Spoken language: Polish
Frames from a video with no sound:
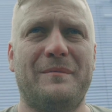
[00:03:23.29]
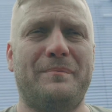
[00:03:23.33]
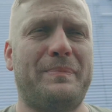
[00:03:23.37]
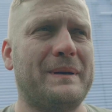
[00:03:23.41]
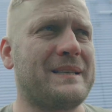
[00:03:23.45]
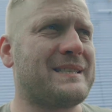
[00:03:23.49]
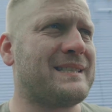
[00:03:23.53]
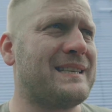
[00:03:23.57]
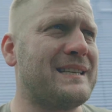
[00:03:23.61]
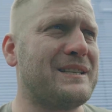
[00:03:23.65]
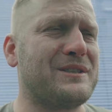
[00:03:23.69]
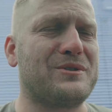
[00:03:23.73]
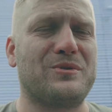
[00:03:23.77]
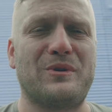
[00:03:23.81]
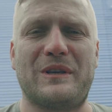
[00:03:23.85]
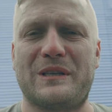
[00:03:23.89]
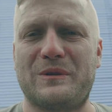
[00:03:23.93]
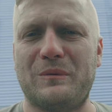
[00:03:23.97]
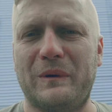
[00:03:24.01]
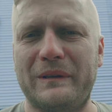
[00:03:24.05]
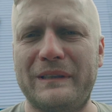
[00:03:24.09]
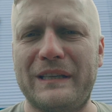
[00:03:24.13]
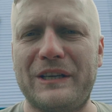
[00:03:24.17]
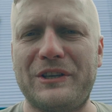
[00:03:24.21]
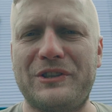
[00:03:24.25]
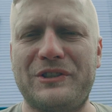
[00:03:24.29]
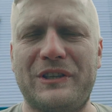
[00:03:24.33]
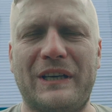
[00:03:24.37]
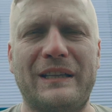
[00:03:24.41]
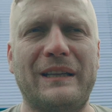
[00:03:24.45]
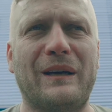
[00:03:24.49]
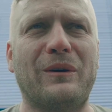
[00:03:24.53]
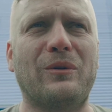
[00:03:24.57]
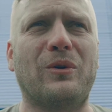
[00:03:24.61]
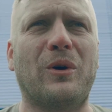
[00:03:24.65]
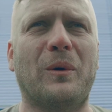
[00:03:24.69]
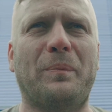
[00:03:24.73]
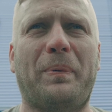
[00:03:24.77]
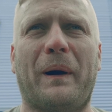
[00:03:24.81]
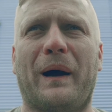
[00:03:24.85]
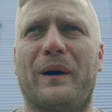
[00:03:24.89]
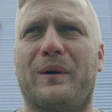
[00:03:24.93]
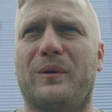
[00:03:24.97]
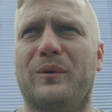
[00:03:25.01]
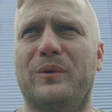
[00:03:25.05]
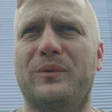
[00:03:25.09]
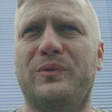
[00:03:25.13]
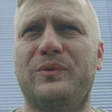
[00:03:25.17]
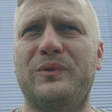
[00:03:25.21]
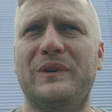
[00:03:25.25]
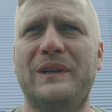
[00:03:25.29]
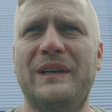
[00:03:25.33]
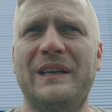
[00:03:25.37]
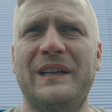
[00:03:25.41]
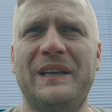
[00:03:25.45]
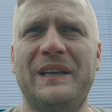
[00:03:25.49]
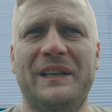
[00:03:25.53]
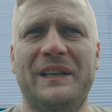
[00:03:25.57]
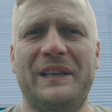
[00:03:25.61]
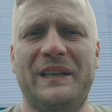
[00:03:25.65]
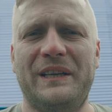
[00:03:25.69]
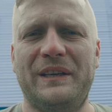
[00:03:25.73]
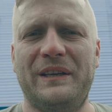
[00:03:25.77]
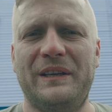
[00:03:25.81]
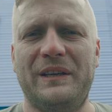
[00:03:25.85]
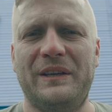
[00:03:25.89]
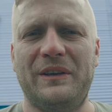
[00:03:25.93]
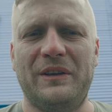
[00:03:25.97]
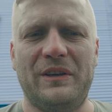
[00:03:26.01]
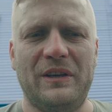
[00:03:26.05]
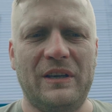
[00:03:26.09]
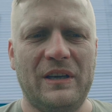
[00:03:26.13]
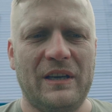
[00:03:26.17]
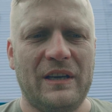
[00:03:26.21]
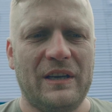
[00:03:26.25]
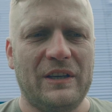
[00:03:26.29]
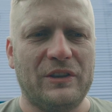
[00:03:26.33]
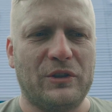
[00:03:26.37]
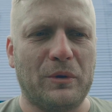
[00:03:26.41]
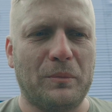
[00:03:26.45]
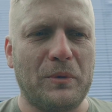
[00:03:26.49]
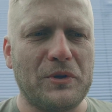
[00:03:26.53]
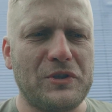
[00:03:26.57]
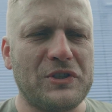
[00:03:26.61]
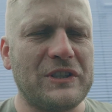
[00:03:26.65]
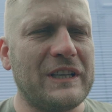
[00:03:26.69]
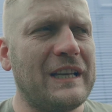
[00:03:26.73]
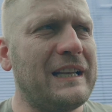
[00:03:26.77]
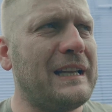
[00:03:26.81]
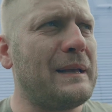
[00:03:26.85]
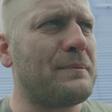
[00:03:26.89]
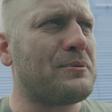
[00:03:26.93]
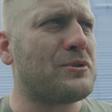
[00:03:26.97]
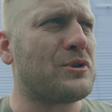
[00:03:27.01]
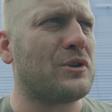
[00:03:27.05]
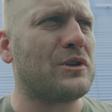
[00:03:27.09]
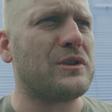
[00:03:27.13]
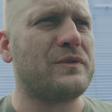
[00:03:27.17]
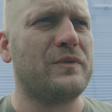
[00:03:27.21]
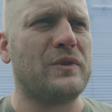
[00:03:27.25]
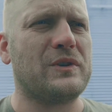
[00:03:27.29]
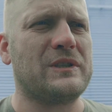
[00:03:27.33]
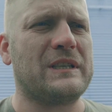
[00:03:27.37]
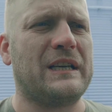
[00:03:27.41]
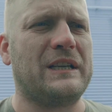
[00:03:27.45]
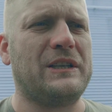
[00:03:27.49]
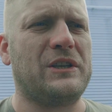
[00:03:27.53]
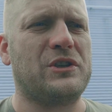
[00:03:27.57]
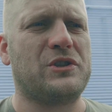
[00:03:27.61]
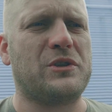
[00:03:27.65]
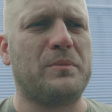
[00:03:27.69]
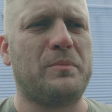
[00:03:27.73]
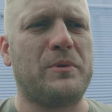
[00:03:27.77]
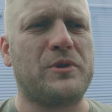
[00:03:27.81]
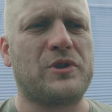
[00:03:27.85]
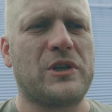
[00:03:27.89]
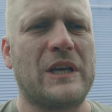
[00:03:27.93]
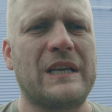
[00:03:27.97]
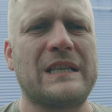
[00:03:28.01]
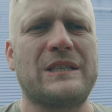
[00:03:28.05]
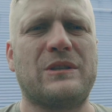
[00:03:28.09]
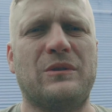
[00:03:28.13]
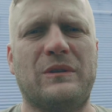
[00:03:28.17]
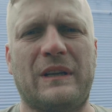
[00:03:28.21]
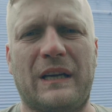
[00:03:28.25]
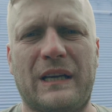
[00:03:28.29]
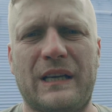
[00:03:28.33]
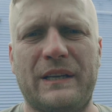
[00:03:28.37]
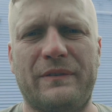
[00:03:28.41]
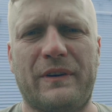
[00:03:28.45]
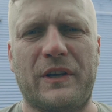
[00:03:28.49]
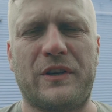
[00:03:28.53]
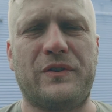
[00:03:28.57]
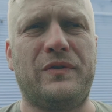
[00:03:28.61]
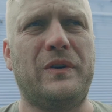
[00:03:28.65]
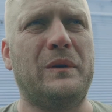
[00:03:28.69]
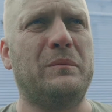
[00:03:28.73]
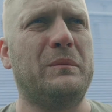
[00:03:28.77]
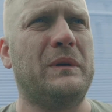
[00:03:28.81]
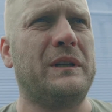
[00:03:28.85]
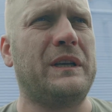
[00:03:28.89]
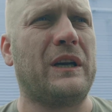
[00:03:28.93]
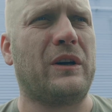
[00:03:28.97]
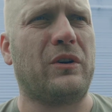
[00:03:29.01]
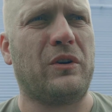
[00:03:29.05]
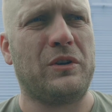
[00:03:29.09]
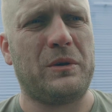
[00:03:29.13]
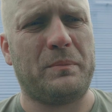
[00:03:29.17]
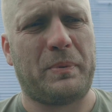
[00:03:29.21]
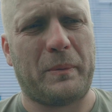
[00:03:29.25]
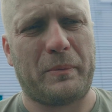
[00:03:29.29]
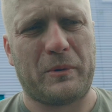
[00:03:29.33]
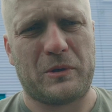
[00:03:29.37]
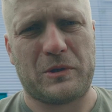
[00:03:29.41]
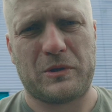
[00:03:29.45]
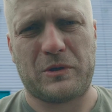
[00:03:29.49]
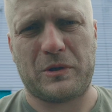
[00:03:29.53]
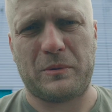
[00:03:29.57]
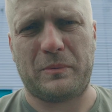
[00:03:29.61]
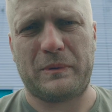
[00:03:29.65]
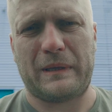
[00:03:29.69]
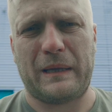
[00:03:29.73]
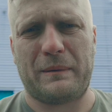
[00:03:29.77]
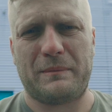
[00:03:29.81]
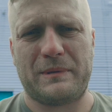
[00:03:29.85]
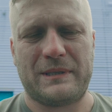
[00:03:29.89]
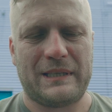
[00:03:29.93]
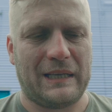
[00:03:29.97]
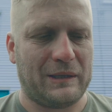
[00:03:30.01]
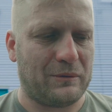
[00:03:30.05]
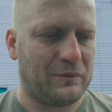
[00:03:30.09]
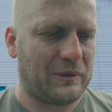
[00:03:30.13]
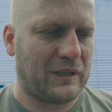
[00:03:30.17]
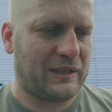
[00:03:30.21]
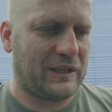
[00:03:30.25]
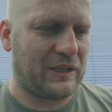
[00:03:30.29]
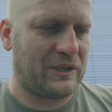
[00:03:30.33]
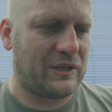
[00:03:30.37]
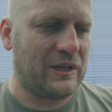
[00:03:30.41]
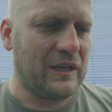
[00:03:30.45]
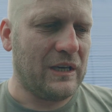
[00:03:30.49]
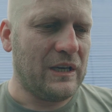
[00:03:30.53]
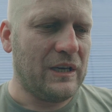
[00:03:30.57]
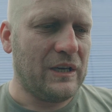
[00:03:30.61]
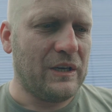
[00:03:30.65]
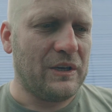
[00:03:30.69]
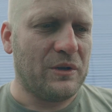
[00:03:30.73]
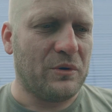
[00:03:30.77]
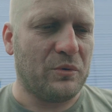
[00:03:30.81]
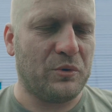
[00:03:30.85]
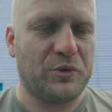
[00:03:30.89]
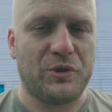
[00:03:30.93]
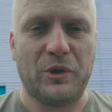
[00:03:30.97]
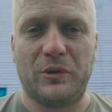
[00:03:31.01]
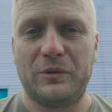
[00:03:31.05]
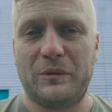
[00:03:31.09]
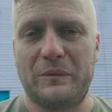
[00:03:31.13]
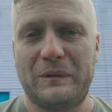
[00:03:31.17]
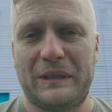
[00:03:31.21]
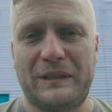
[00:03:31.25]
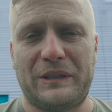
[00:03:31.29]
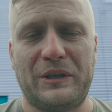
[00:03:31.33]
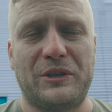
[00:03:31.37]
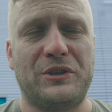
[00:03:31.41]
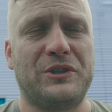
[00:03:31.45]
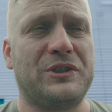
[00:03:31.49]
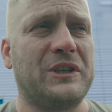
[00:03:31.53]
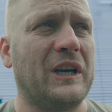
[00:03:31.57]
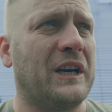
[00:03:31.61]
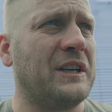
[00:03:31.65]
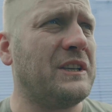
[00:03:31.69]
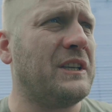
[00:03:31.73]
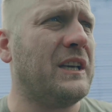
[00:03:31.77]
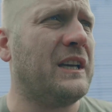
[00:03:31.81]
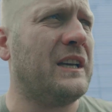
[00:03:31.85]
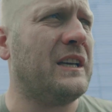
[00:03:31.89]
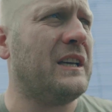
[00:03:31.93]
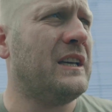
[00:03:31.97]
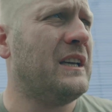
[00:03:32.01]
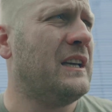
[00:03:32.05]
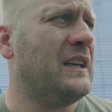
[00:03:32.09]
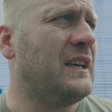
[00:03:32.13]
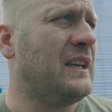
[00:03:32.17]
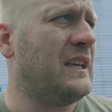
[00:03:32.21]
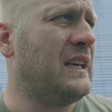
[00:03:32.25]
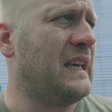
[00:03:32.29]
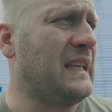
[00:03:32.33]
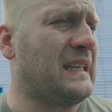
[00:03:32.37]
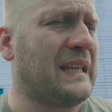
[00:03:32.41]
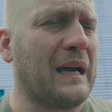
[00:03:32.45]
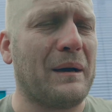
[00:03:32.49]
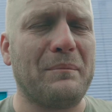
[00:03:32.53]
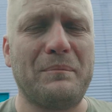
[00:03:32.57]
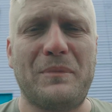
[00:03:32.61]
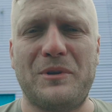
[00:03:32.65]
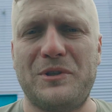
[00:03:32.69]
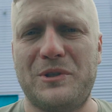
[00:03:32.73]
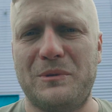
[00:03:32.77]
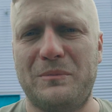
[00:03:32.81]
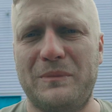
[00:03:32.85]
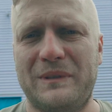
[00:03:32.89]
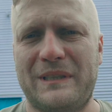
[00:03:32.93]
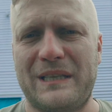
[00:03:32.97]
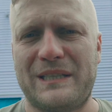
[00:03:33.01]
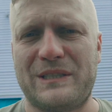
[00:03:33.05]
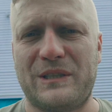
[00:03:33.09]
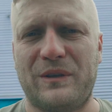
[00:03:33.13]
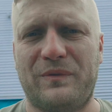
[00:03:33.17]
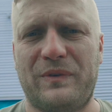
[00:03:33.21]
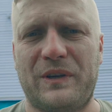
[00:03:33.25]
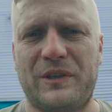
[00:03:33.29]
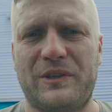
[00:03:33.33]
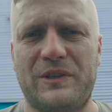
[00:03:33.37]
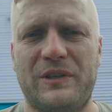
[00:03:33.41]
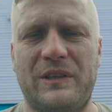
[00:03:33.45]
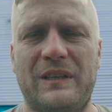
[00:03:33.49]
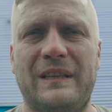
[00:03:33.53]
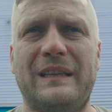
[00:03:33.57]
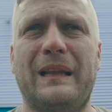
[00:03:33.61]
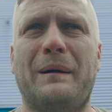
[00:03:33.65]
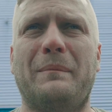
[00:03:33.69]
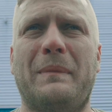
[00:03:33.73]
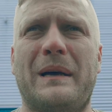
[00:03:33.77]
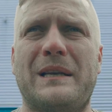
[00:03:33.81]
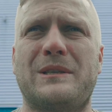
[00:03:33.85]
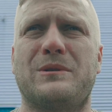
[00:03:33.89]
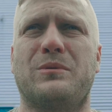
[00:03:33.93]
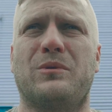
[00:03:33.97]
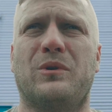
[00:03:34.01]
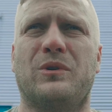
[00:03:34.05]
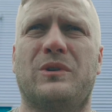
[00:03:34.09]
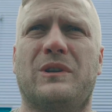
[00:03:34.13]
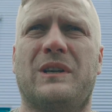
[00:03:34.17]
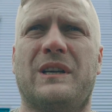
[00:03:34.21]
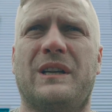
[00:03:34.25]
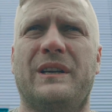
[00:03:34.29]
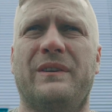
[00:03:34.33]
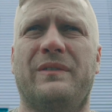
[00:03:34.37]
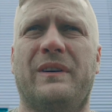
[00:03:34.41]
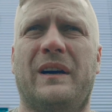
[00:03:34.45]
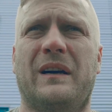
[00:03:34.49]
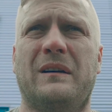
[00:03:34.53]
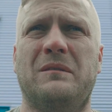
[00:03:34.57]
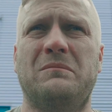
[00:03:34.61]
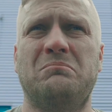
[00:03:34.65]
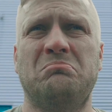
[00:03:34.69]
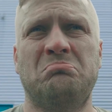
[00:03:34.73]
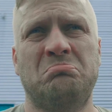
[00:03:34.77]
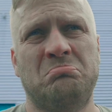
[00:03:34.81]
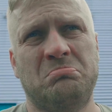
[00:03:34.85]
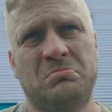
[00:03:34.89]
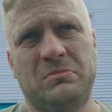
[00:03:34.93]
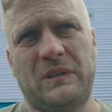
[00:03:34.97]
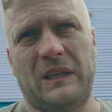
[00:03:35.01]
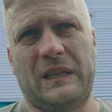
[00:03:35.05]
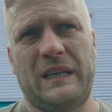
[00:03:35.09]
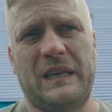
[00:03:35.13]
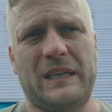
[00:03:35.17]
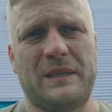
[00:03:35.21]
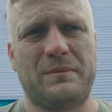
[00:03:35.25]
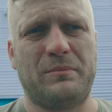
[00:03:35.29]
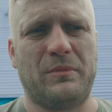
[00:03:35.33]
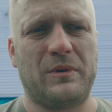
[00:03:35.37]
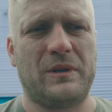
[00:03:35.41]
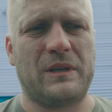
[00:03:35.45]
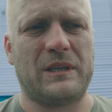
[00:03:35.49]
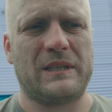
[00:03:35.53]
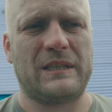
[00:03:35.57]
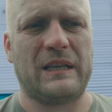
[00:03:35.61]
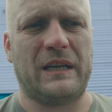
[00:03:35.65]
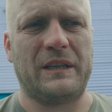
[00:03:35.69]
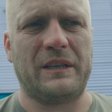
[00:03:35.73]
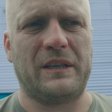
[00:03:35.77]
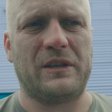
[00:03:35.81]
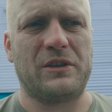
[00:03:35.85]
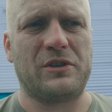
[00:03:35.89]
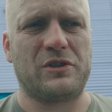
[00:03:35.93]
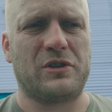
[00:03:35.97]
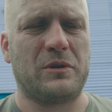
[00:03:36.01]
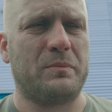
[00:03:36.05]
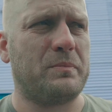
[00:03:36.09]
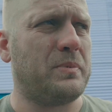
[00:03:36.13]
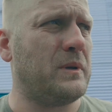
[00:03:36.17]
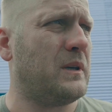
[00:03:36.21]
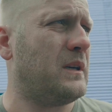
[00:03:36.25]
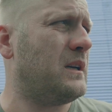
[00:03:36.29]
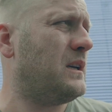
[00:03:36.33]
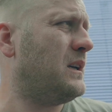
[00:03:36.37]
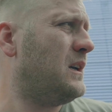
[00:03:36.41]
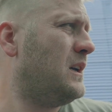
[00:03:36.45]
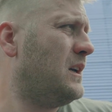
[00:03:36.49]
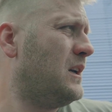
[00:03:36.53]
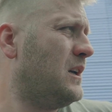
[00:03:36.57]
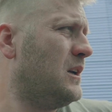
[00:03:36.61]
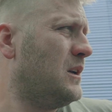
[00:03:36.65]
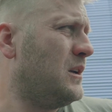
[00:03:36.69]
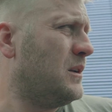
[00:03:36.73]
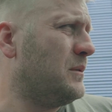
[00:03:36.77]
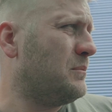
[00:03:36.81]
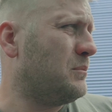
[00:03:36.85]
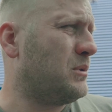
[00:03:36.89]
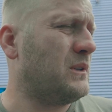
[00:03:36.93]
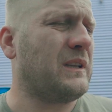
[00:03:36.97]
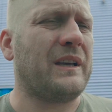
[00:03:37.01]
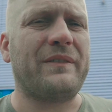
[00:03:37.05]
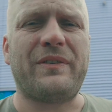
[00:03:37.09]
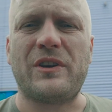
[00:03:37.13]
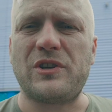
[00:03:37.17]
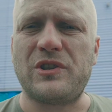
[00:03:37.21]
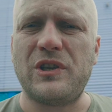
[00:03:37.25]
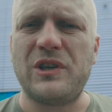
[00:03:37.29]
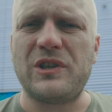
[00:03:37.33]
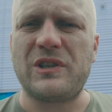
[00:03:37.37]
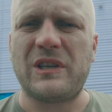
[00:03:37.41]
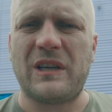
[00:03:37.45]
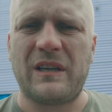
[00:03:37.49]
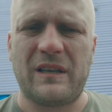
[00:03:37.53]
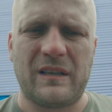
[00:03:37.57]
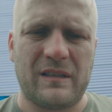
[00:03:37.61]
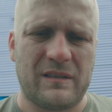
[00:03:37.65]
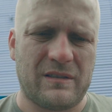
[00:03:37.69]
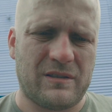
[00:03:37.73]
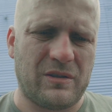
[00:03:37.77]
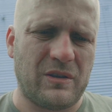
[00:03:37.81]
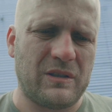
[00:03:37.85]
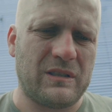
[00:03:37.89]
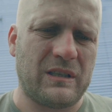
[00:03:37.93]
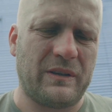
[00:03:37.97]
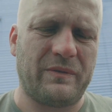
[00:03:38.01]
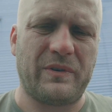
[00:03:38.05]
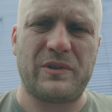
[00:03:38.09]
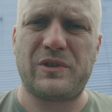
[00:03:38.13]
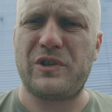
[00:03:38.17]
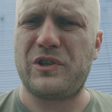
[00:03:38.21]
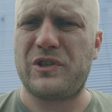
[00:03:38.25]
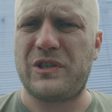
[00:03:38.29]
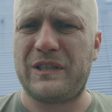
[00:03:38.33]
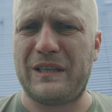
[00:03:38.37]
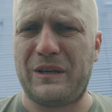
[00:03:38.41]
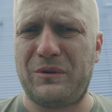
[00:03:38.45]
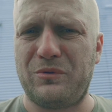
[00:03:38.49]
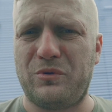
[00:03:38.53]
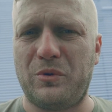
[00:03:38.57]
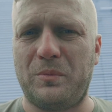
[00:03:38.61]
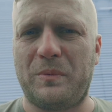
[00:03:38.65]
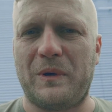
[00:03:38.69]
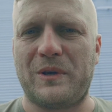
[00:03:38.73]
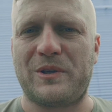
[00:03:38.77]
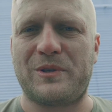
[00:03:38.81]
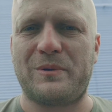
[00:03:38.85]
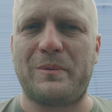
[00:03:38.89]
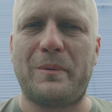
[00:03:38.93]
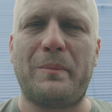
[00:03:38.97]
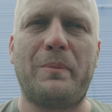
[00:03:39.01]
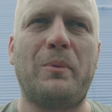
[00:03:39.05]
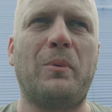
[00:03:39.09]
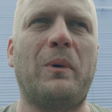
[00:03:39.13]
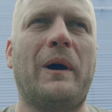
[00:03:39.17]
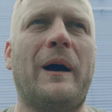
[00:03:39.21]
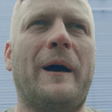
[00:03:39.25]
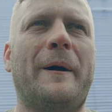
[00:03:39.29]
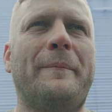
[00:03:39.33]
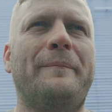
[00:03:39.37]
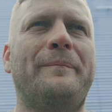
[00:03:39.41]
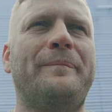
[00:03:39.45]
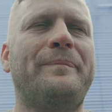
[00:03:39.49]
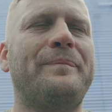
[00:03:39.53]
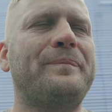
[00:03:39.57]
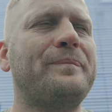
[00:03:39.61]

Bez sensu, jest ładna ściana u chłopaków, i to będzie najlepsze rozwiązanie, żeby często nagrywać filmy, niech oni po prostu sobie tam staną na tej, usiądą na tej ścianie i tam będziemy testować na Mazur odkrywa. Takie jest moje zdanie, żeby, bo najważniejsza, co jest najważniejsze na YouTubie, żeby była